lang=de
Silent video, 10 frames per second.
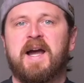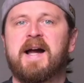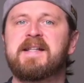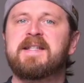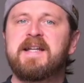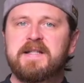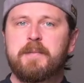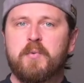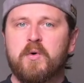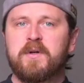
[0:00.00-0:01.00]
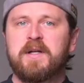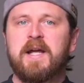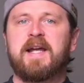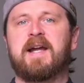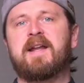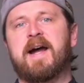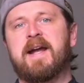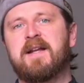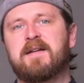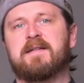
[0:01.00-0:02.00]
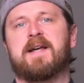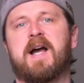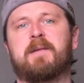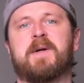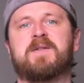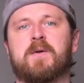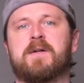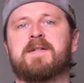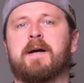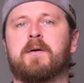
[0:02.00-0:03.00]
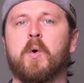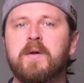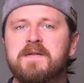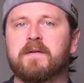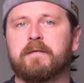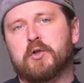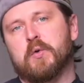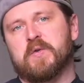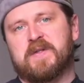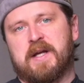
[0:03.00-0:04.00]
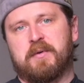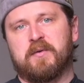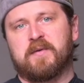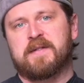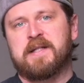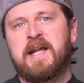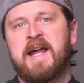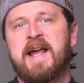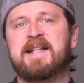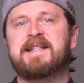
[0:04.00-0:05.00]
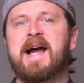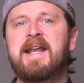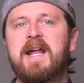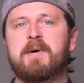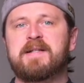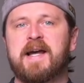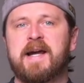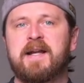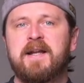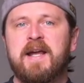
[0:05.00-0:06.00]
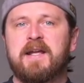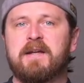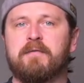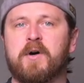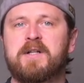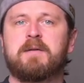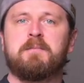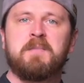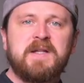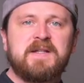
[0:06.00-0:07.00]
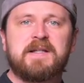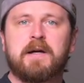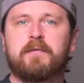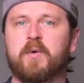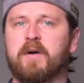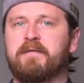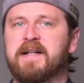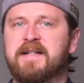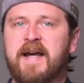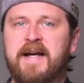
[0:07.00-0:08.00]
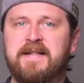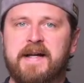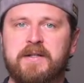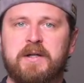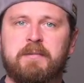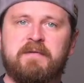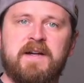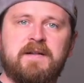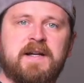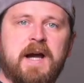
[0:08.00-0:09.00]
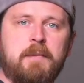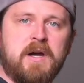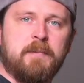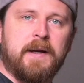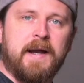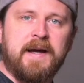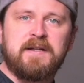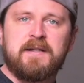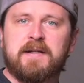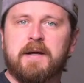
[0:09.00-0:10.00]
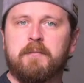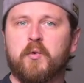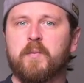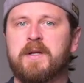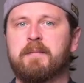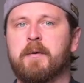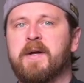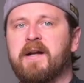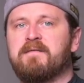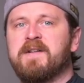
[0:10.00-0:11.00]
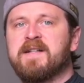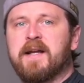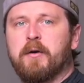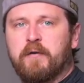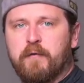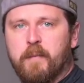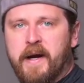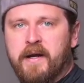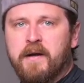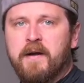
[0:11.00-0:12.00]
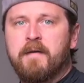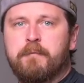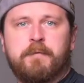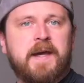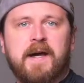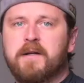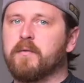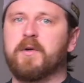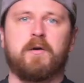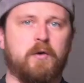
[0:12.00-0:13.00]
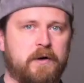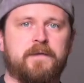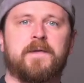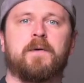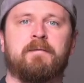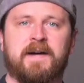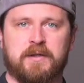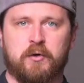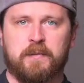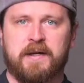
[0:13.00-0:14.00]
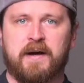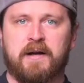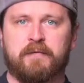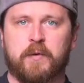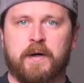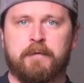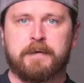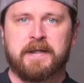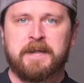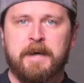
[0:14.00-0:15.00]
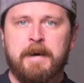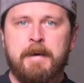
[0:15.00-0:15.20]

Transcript: Als nächster Punkt, ich hatte eigentlich gesagt, man soll eine sehr kurze Verschlusszeit benutzen. Es kann aber sein, ihr wollt einen Mitzieher fotografieren. Das heißt also, ihr bewegt die Kamera im gleichen Tempo mit dem Objekt, wie es an euch vorbei fährt oder läuft, was auch immer ihr gerade fotografiert.